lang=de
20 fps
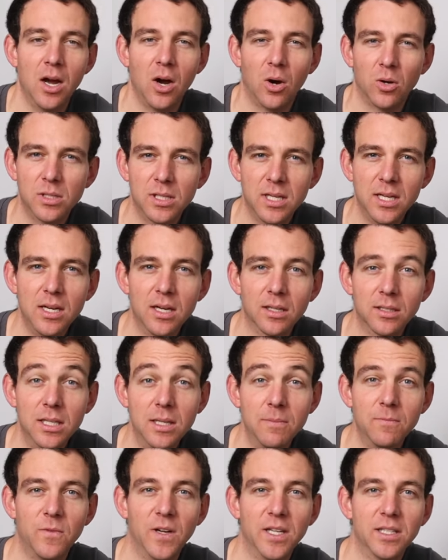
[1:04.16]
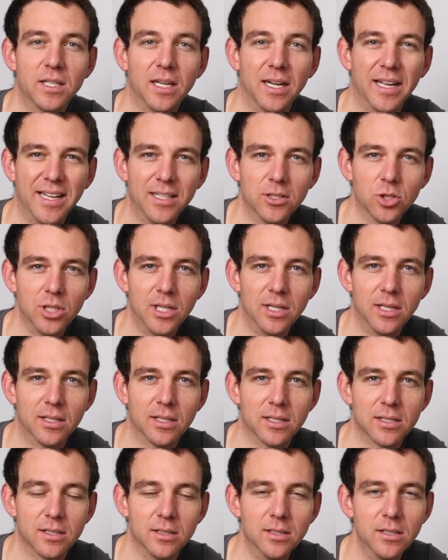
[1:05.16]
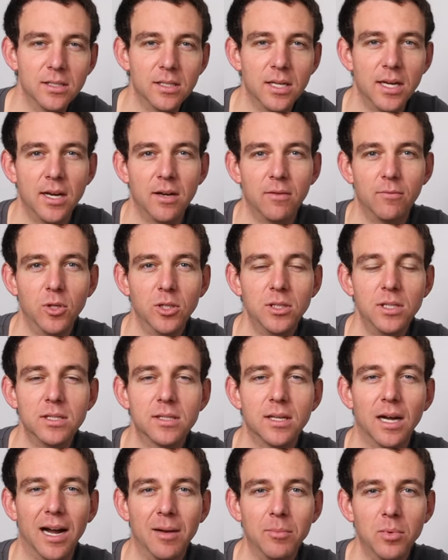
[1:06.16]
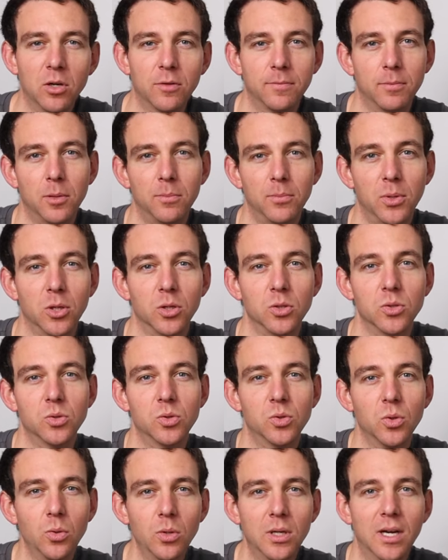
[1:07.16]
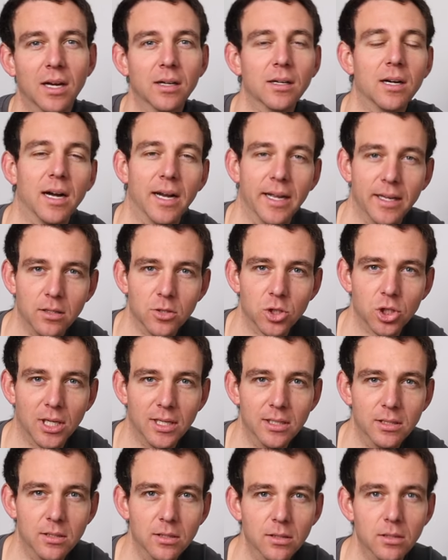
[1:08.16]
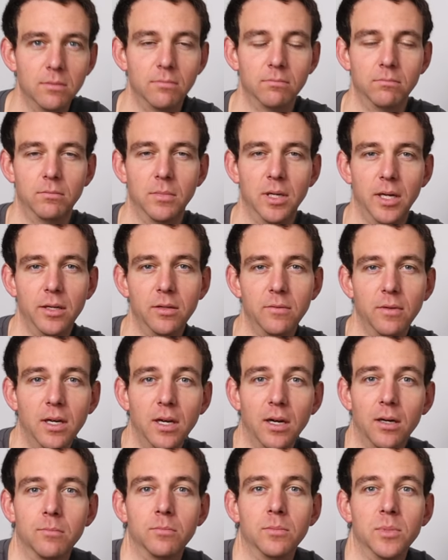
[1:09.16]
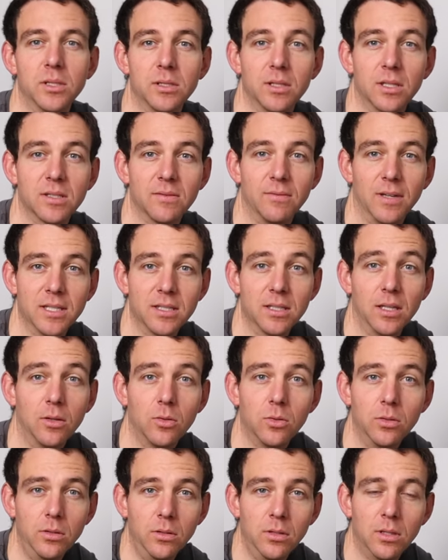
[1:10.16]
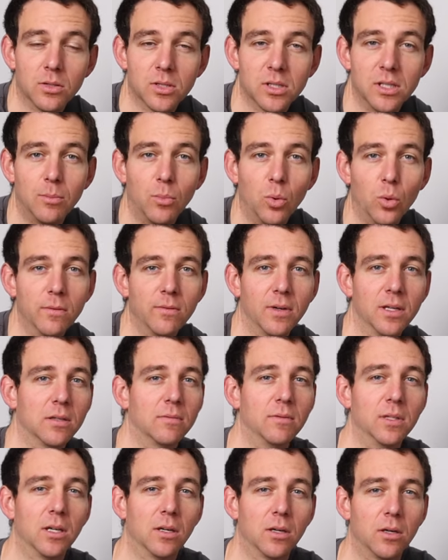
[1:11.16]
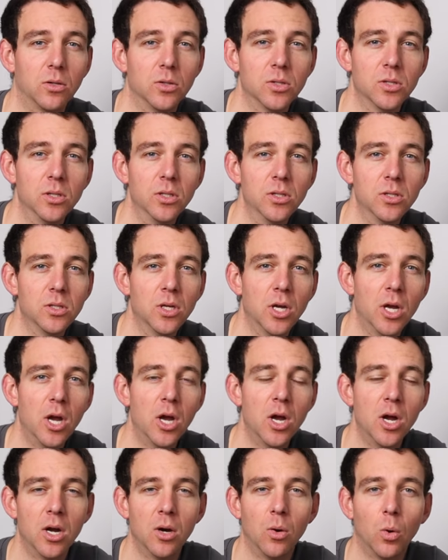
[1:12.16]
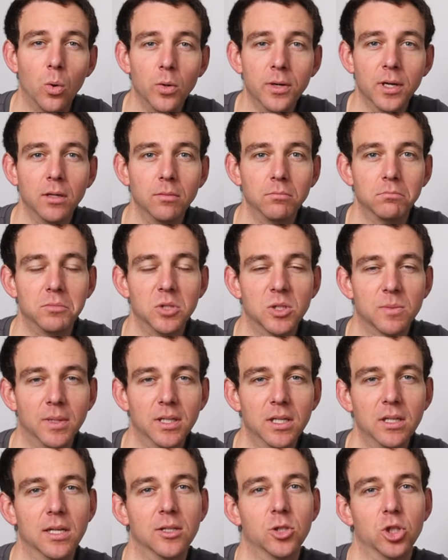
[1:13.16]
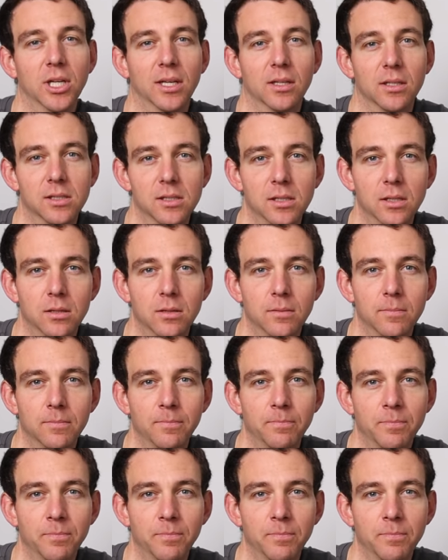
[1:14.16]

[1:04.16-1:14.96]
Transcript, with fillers: Und je nachdem, welcher Hersteller das ist, wird diese Ablaufpumpe so lange eingeschaltet, entweder bis das Wasser unten aus der Bodenwanne wieder raus ist oder bis man den Netzstecker zieht.